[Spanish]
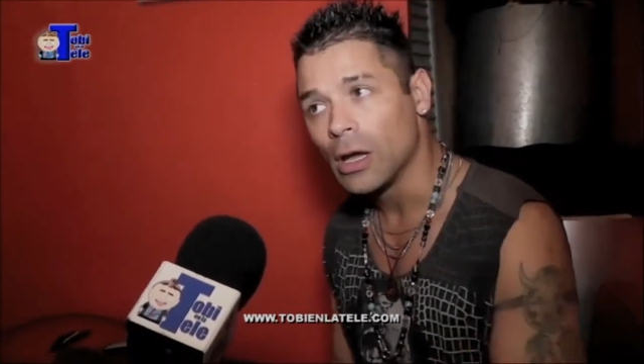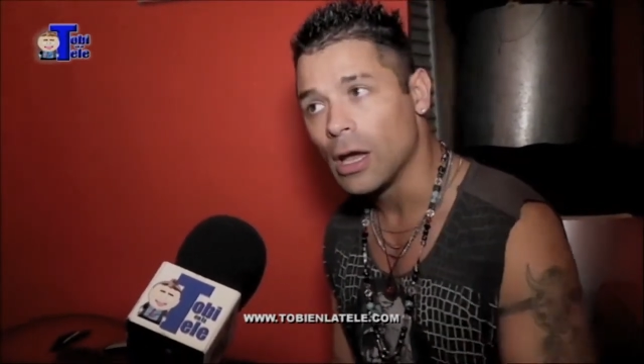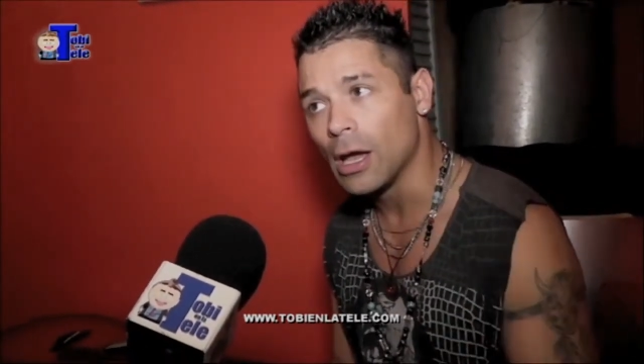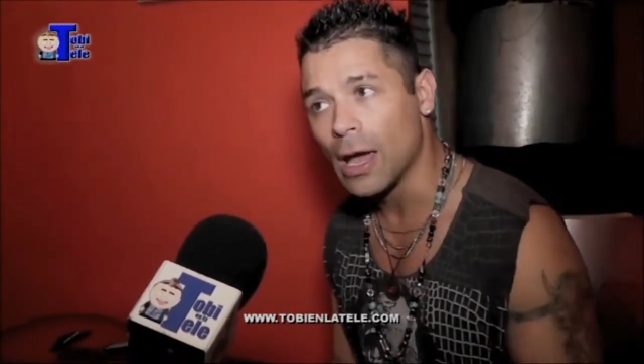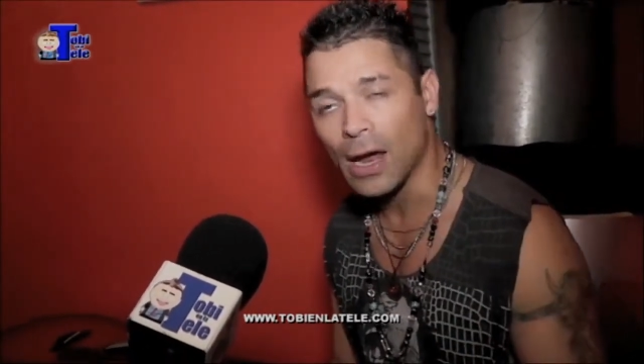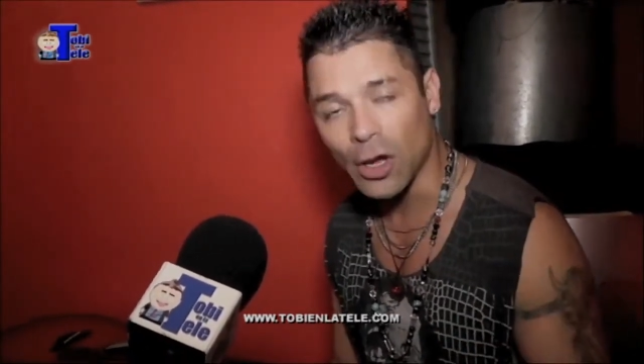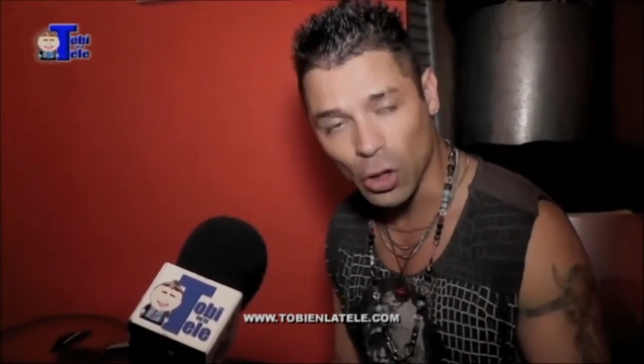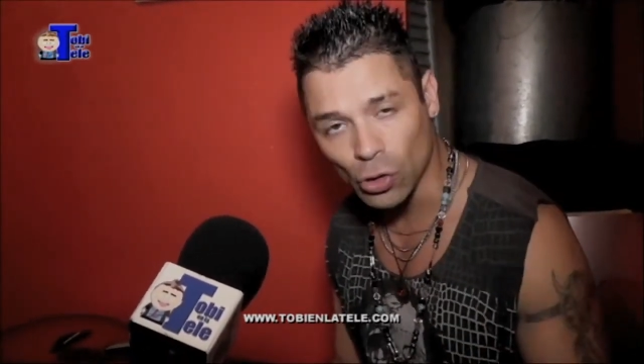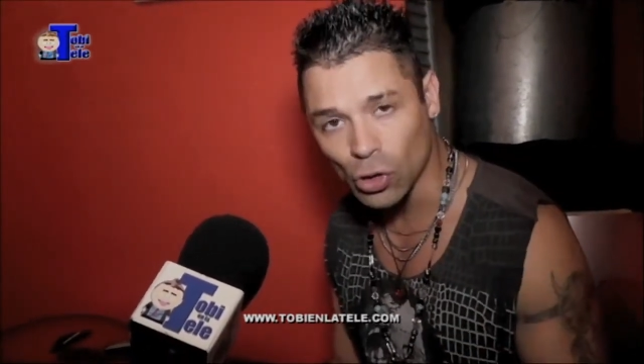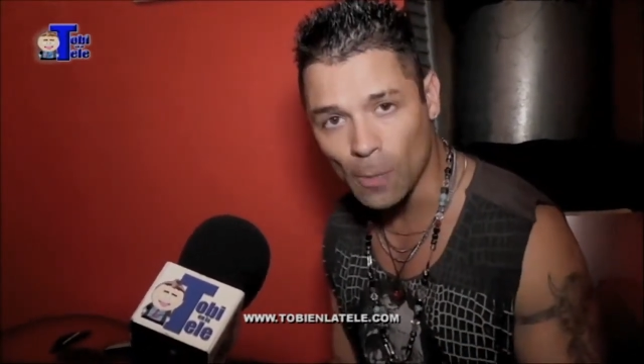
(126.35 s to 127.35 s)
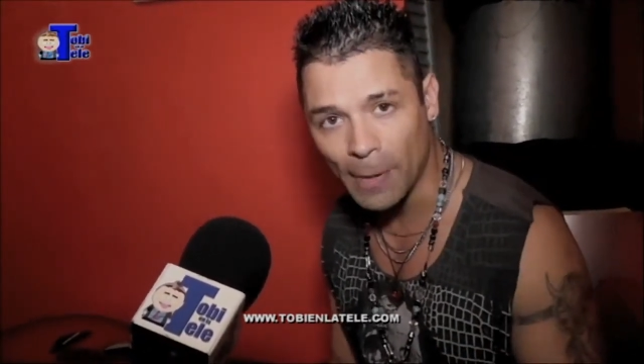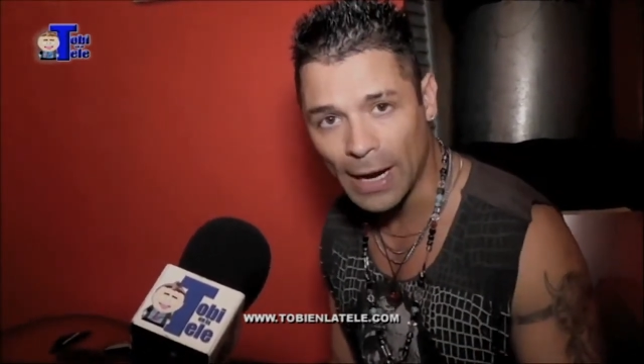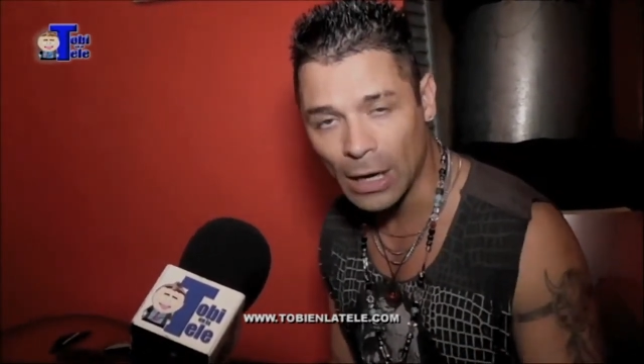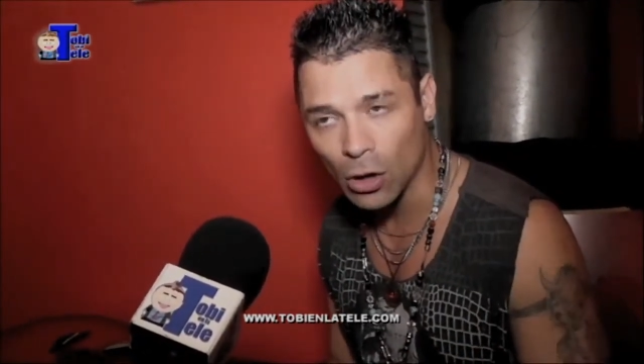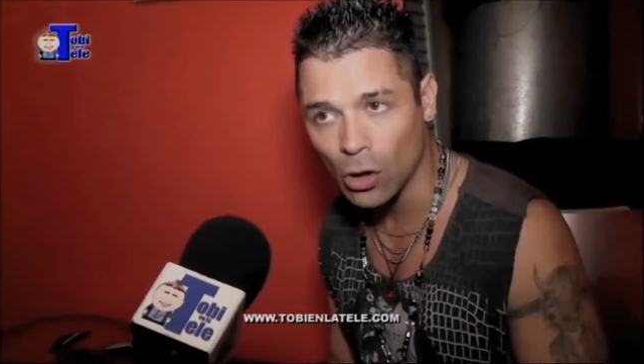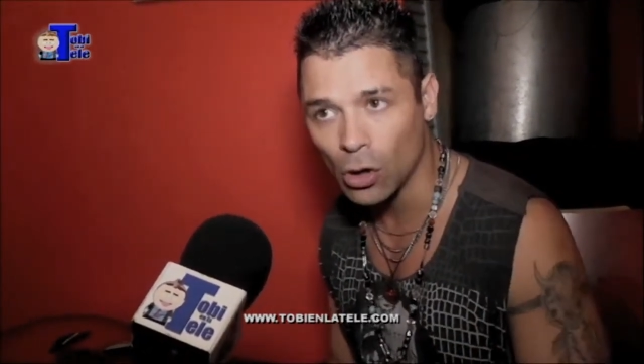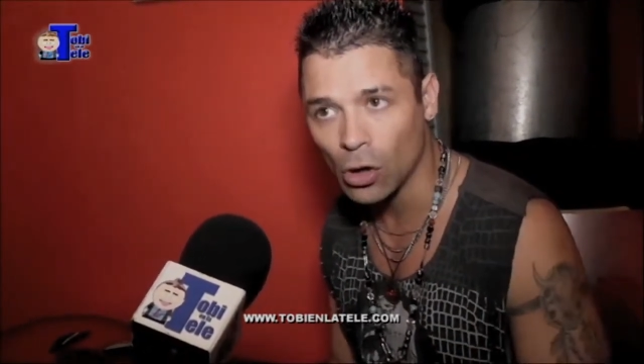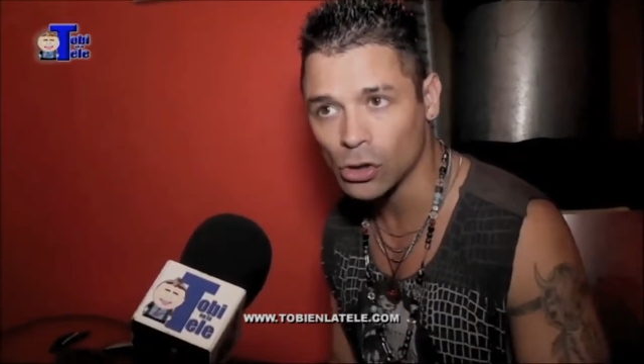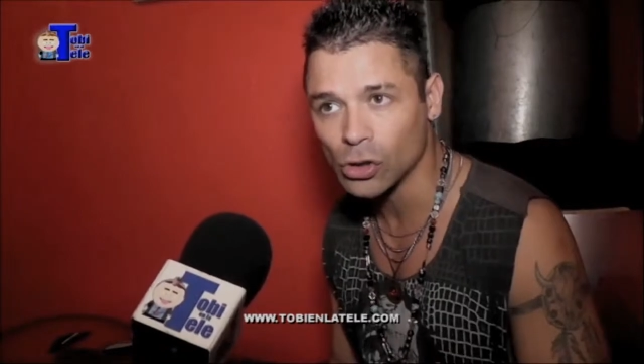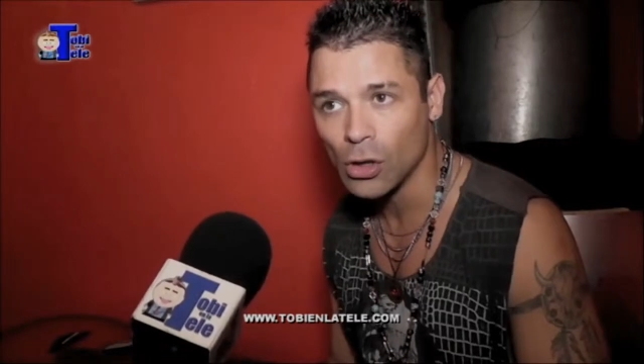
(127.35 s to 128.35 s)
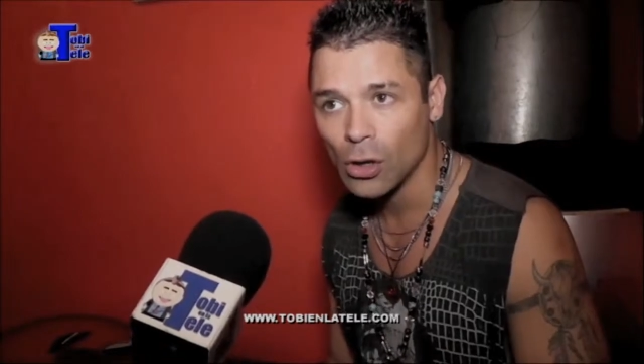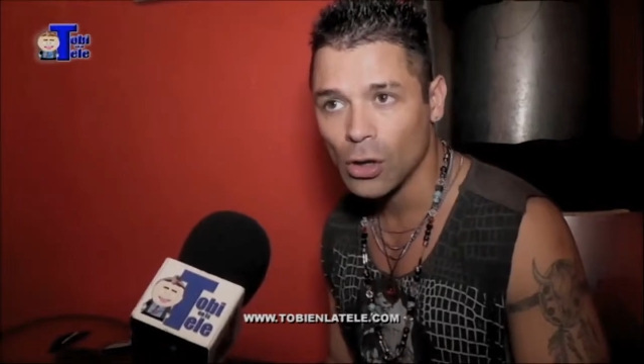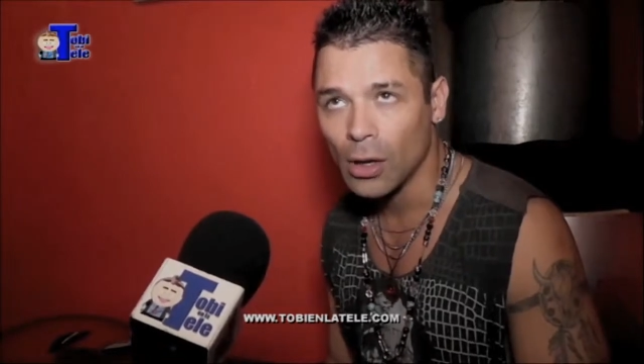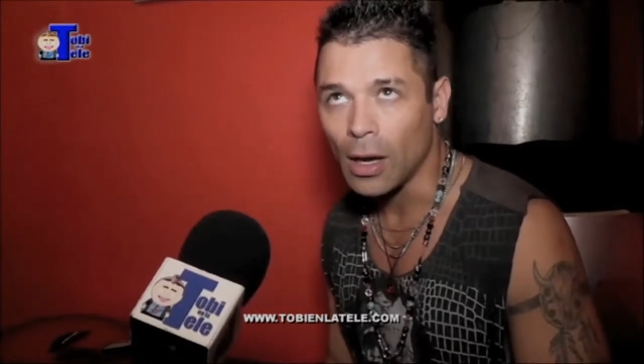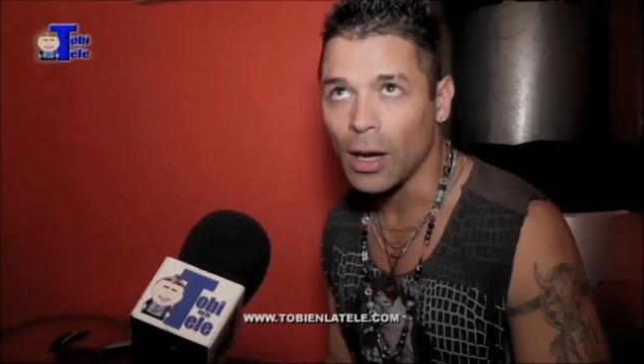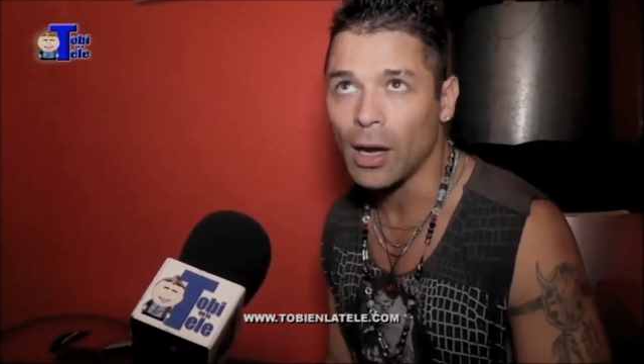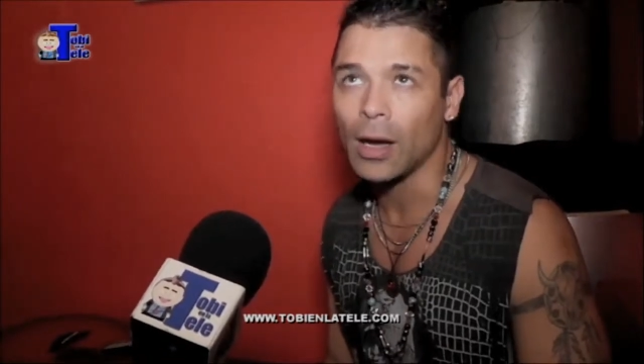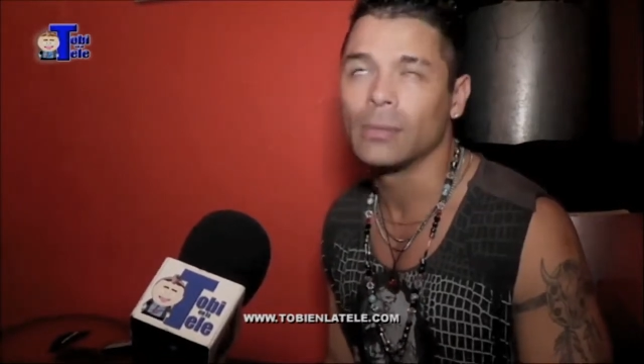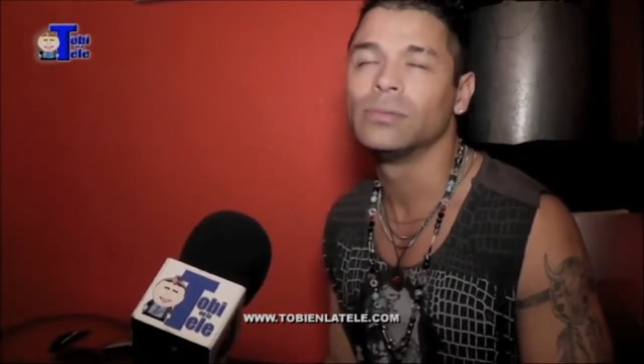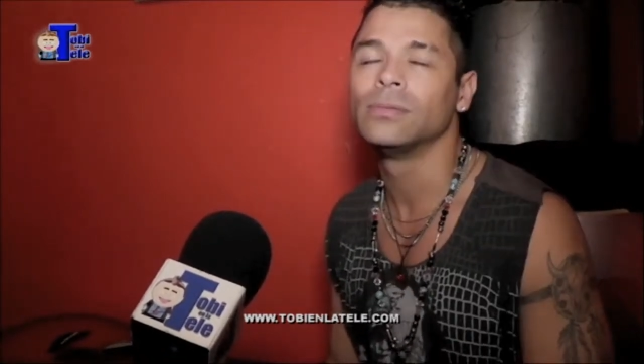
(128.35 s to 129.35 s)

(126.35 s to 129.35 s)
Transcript: y en Houston para los eh,